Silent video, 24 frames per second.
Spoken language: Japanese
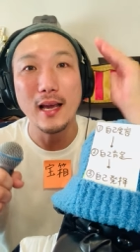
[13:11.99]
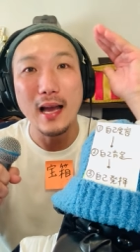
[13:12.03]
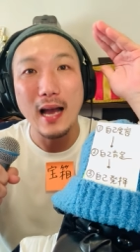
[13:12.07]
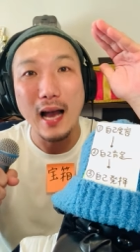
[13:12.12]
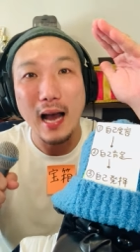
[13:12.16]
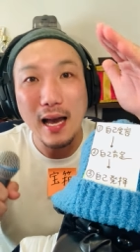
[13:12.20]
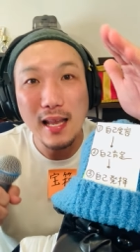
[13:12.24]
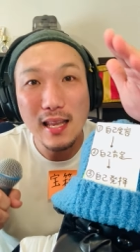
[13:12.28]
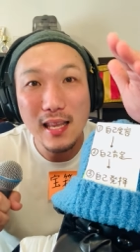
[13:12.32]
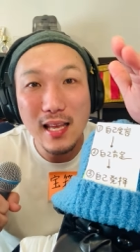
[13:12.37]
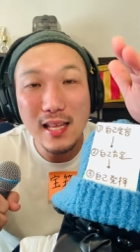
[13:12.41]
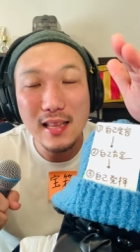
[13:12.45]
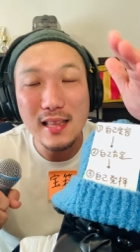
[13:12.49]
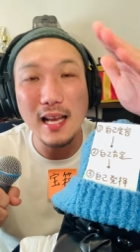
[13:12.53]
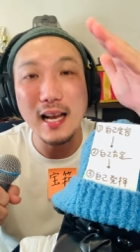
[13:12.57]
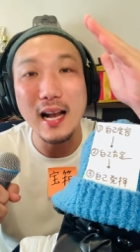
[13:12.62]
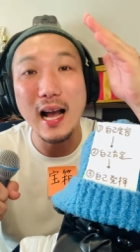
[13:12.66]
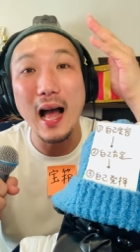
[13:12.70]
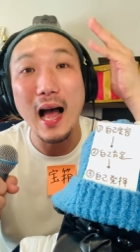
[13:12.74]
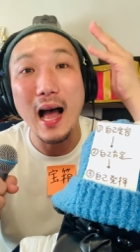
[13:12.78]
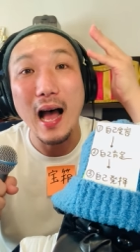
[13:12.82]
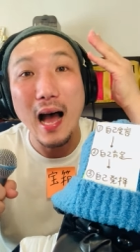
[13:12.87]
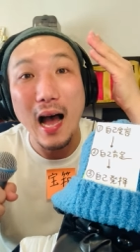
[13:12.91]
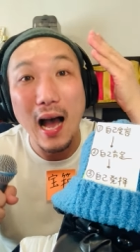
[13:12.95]
あなた
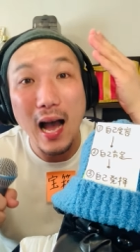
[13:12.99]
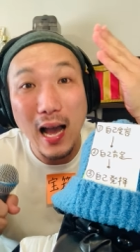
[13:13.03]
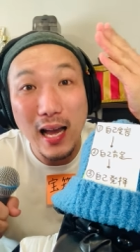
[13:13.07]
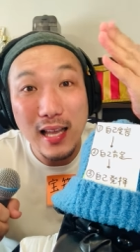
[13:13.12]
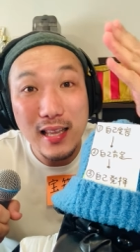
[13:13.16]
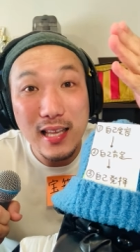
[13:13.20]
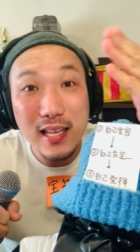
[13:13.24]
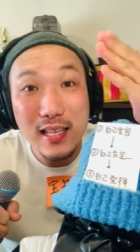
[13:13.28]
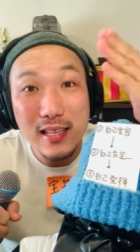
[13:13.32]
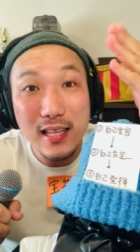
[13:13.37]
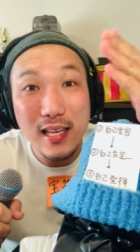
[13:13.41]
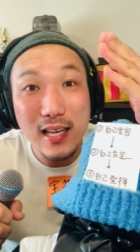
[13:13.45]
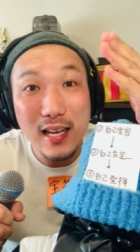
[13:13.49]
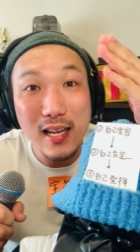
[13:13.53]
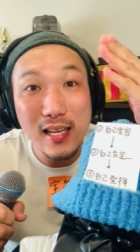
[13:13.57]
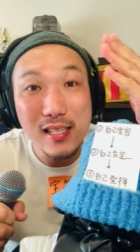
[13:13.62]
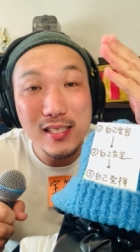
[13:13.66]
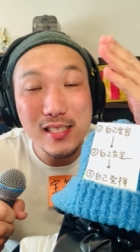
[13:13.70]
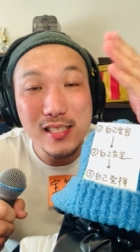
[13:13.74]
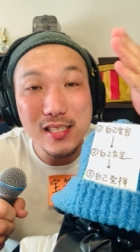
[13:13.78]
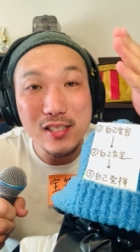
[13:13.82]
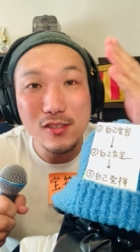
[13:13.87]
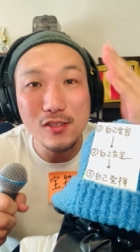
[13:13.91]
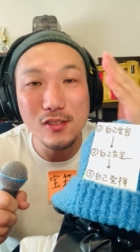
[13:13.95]
があなたら
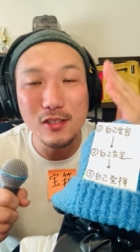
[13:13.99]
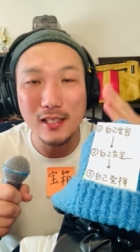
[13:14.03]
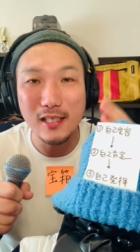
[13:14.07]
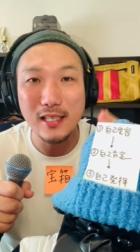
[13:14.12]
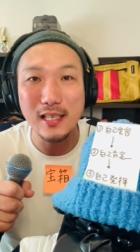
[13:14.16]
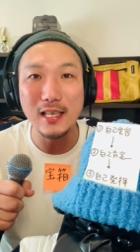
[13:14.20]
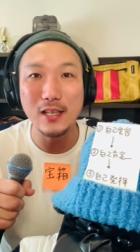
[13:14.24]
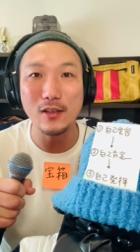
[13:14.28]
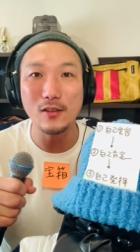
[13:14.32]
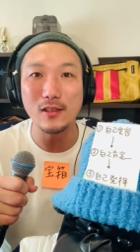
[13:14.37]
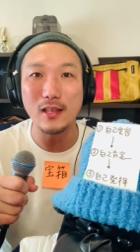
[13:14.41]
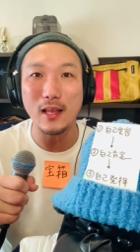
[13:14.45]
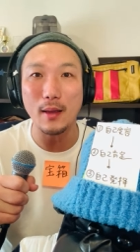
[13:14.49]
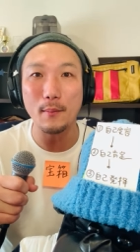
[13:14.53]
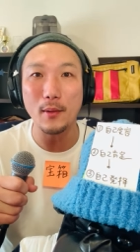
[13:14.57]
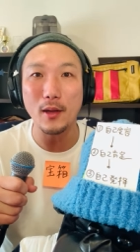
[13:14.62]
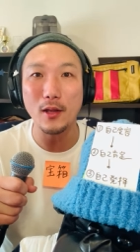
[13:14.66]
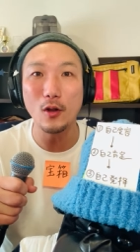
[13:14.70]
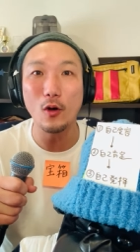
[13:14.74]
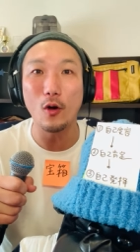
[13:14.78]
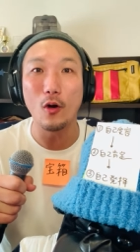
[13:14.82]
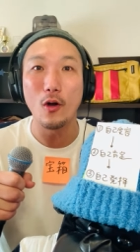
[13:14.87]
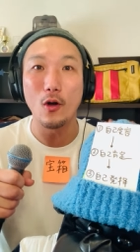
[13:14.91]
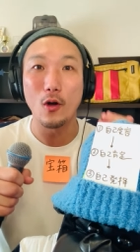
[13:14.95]
しく生きるため
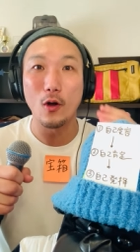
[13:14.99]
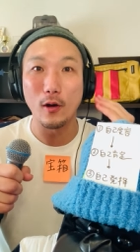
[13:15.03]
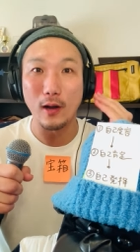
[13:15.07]
の